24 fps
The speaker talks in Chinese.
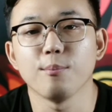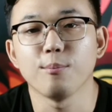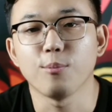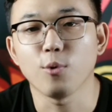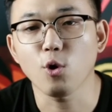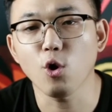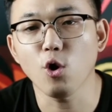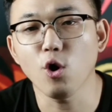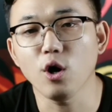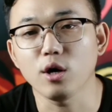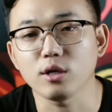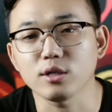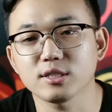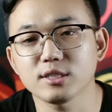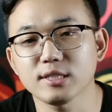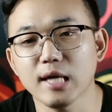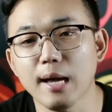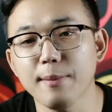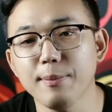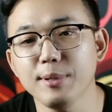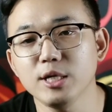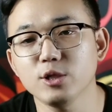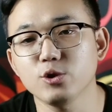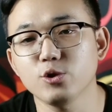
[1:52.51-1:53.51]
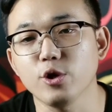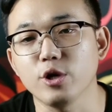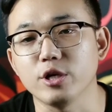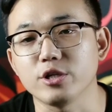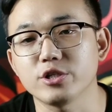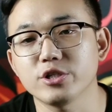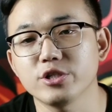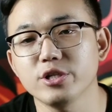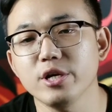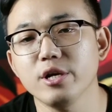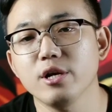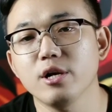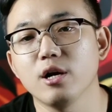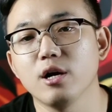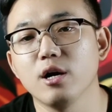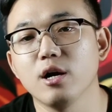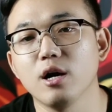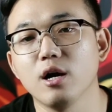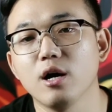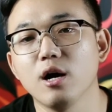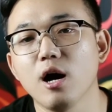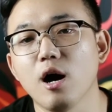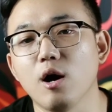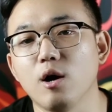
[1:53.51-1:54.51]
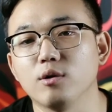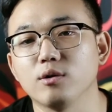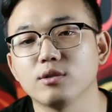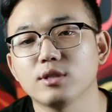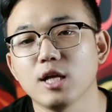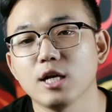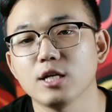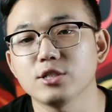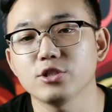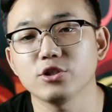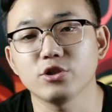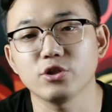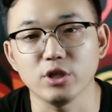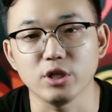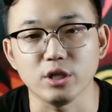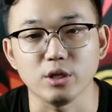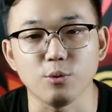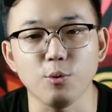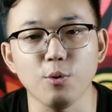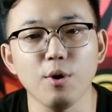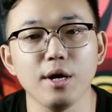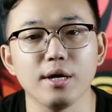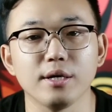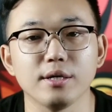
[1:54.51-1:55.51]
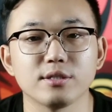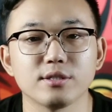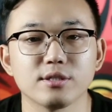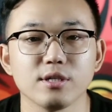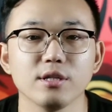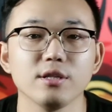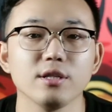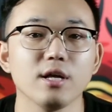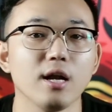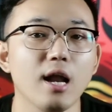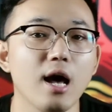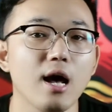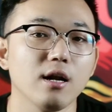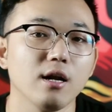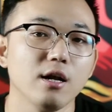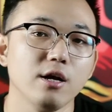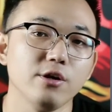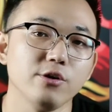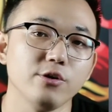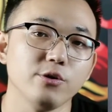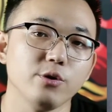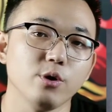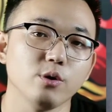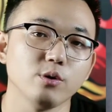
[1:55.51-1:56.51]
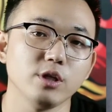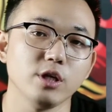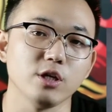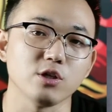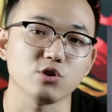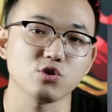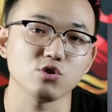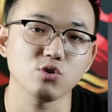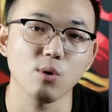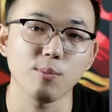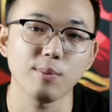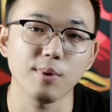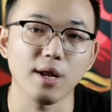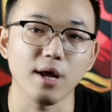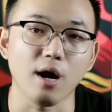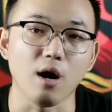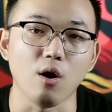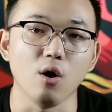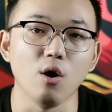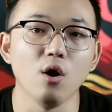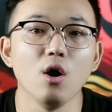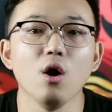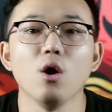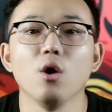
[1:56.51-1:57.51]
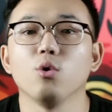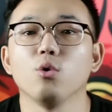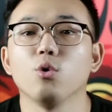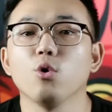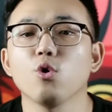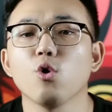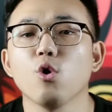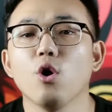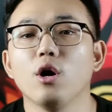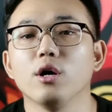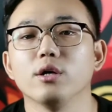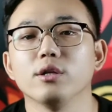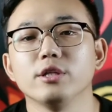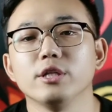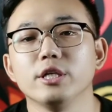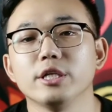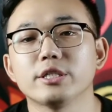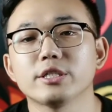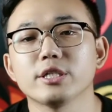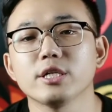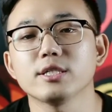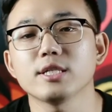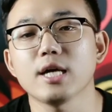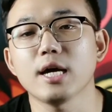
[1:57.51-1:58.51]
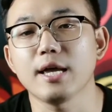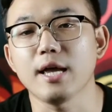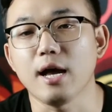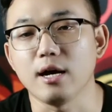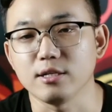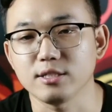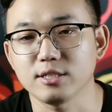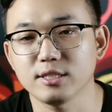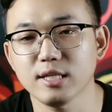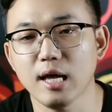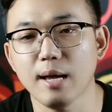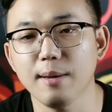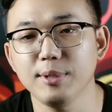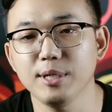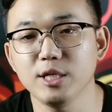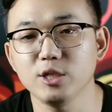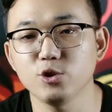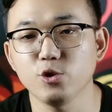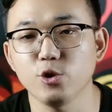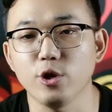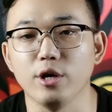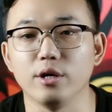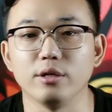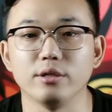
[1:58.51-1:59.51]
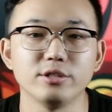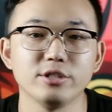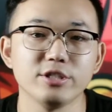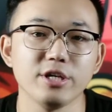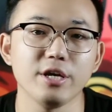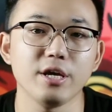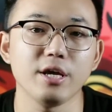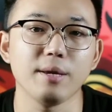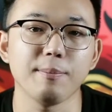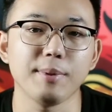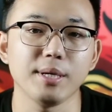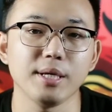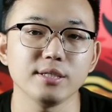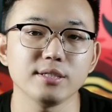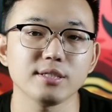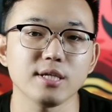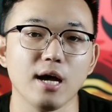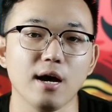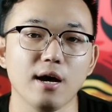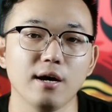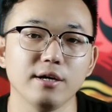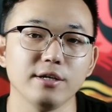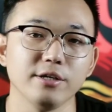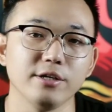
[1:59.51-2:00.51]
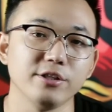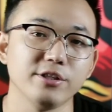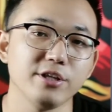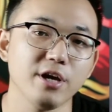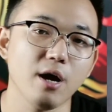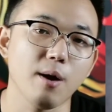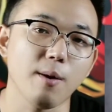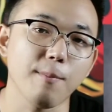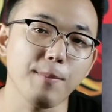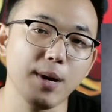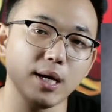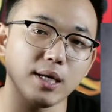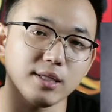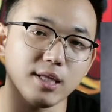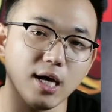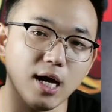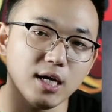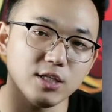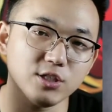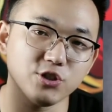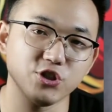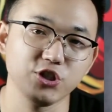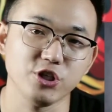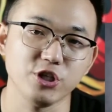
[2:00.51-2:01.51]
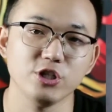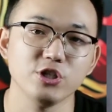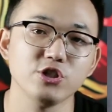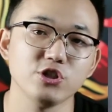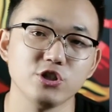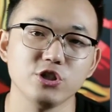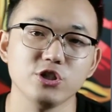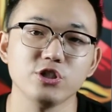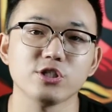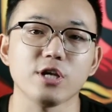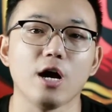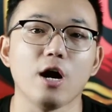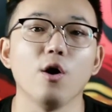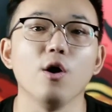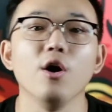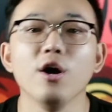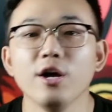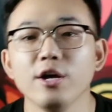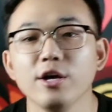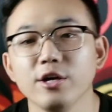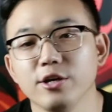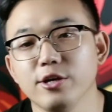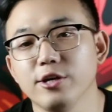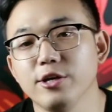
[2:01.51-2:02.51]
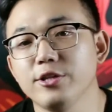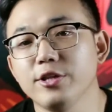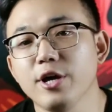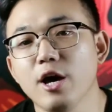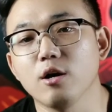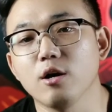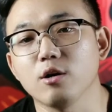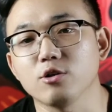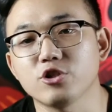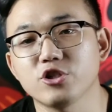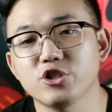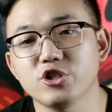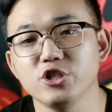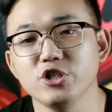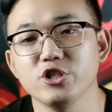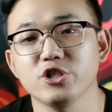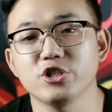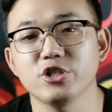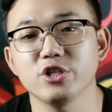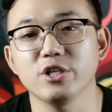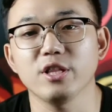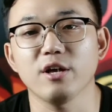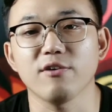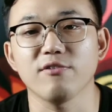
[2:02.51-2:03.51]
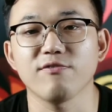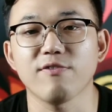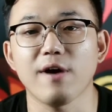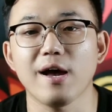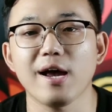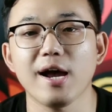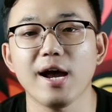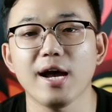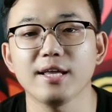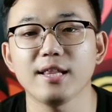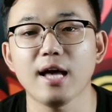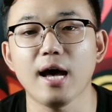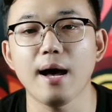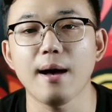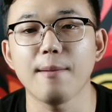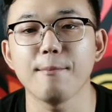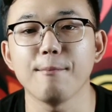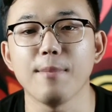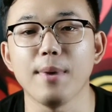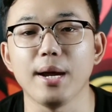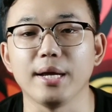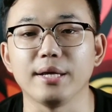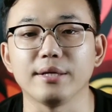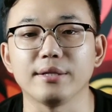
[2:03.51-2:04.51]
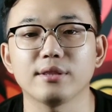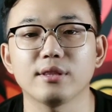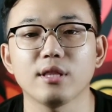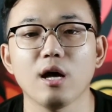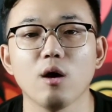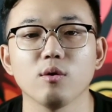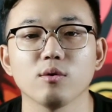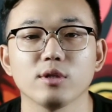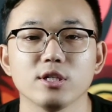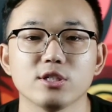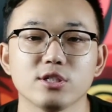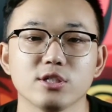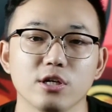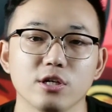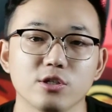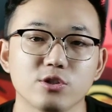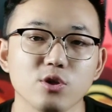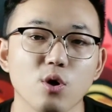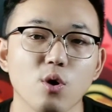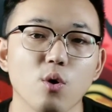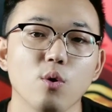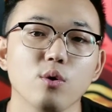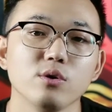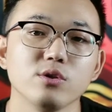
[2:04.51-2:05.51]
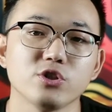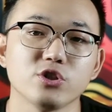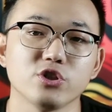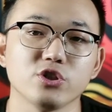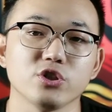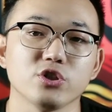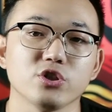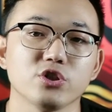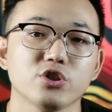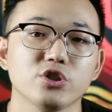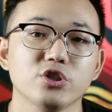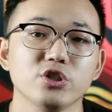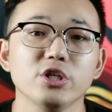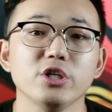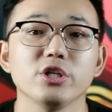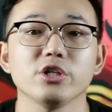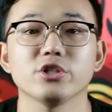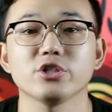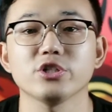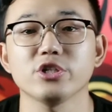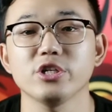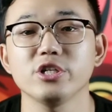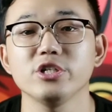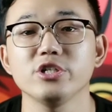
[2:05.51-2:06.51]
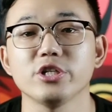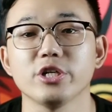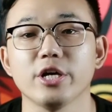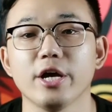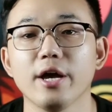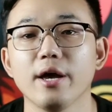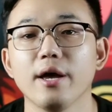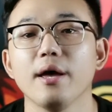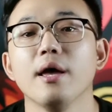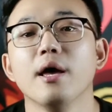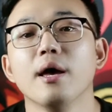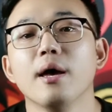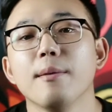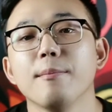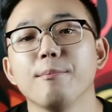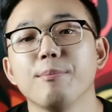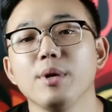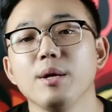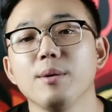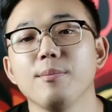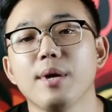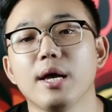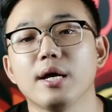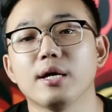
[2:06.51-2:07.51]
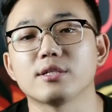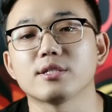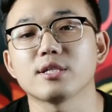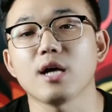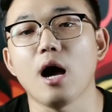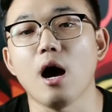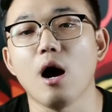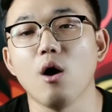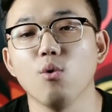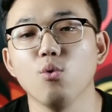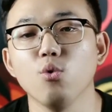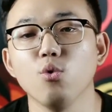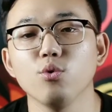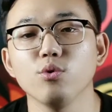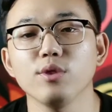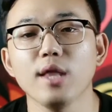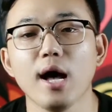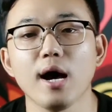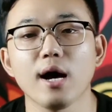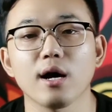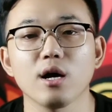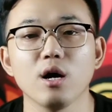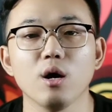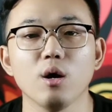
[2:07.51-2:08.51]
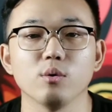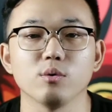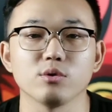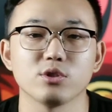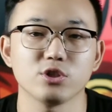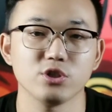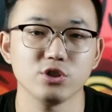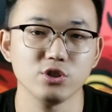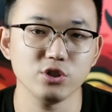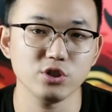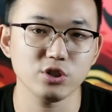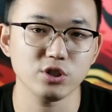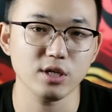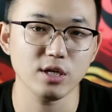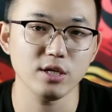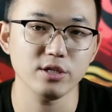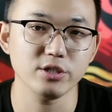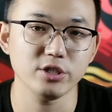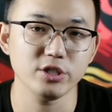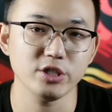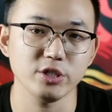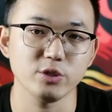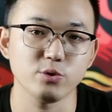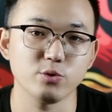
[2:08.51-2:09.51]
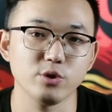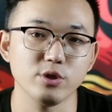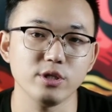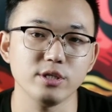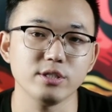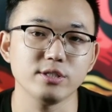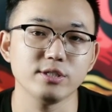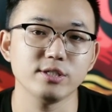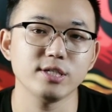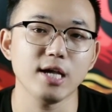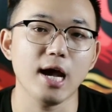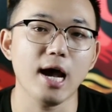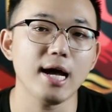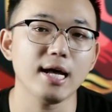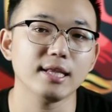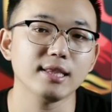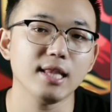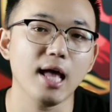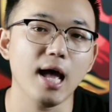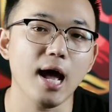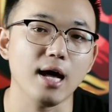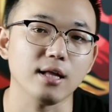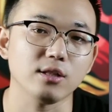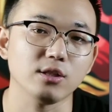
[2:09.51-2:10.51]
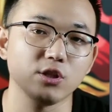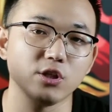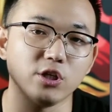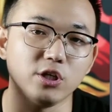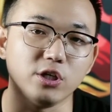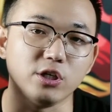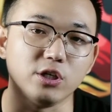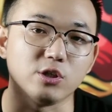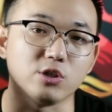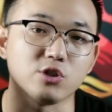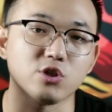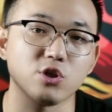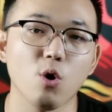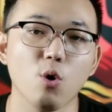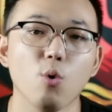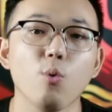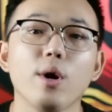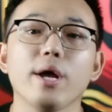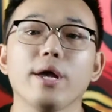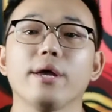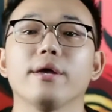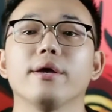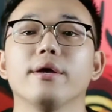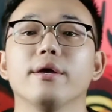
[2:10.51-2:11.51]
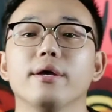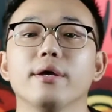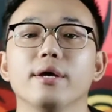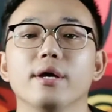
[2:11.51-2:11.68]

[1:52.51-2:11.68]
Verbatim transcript: 不过沙皮犬性格很好，但是体味真的让人有点受不了。如果你正在养沙皮犬，建议平常一定要帮它勤洗澡，一定细心的翻开它每道的褶皱，仔细清洁。避免藏污纳垢滋生细菌，加大体臭味。